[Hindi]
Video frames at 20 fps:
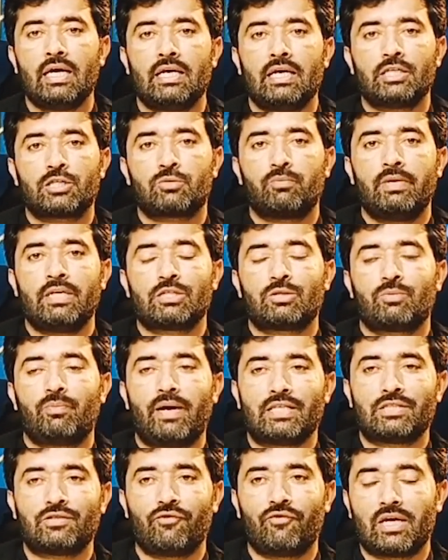इसमें
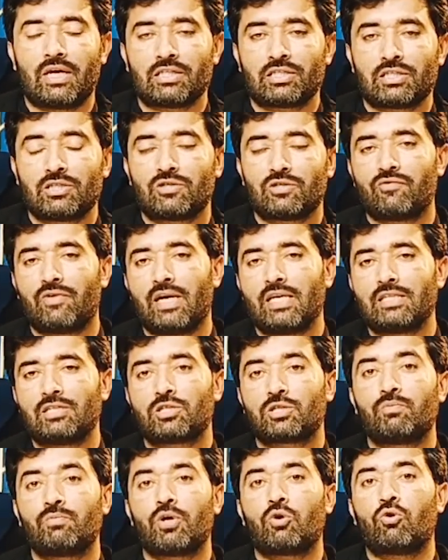स्पेसिफिकेशंस वाइज
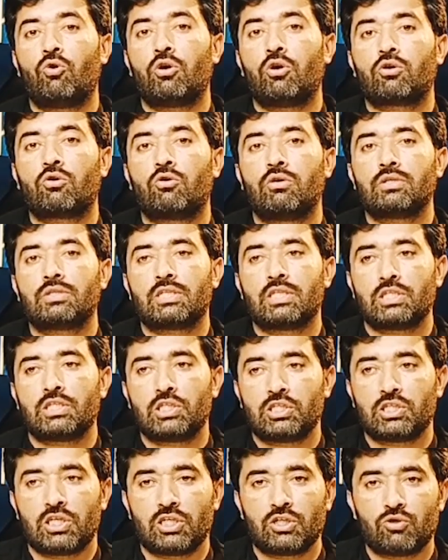इसमें कौन कौन सी
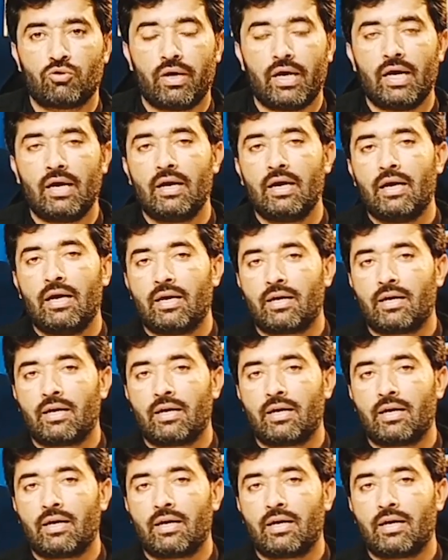चीज़ें जो हैं